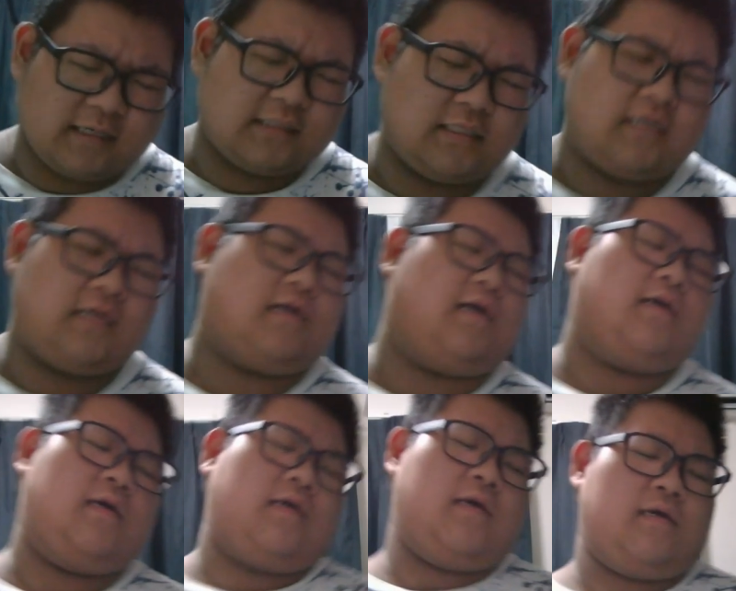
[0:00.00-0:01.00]
りじゃないか。
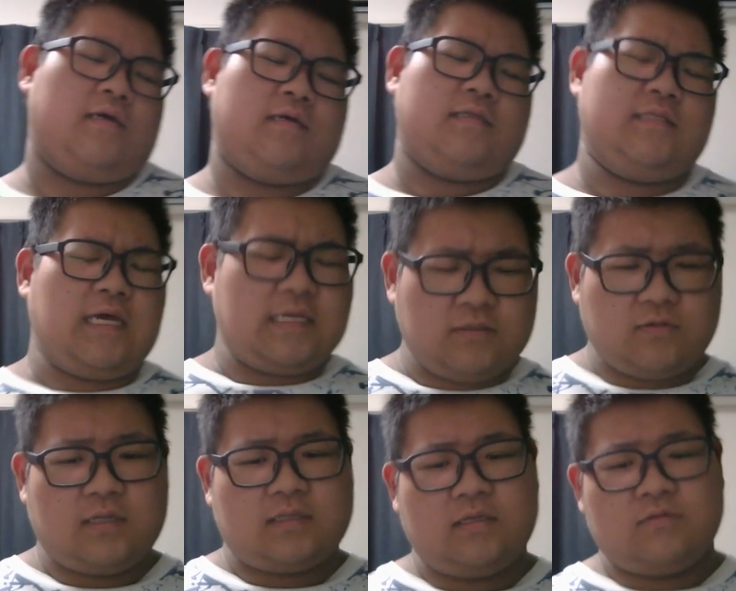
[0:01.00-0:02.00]
何を
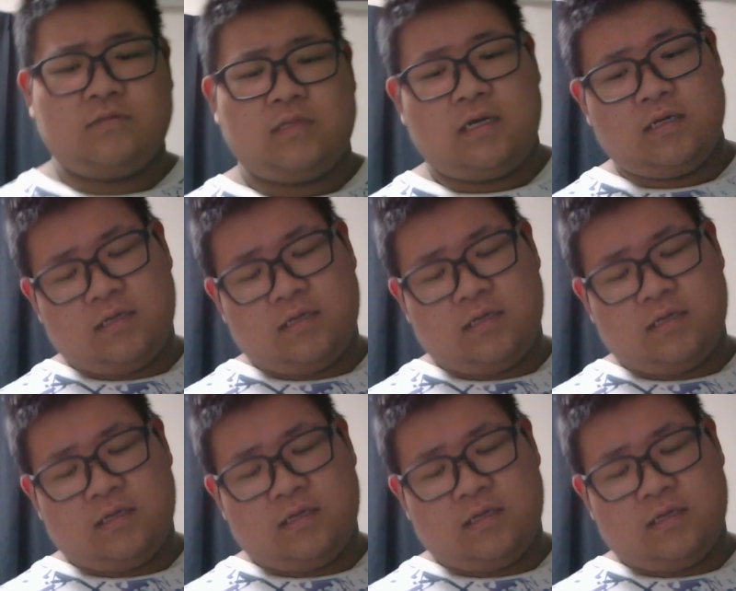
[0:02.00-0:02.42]
やってるんだ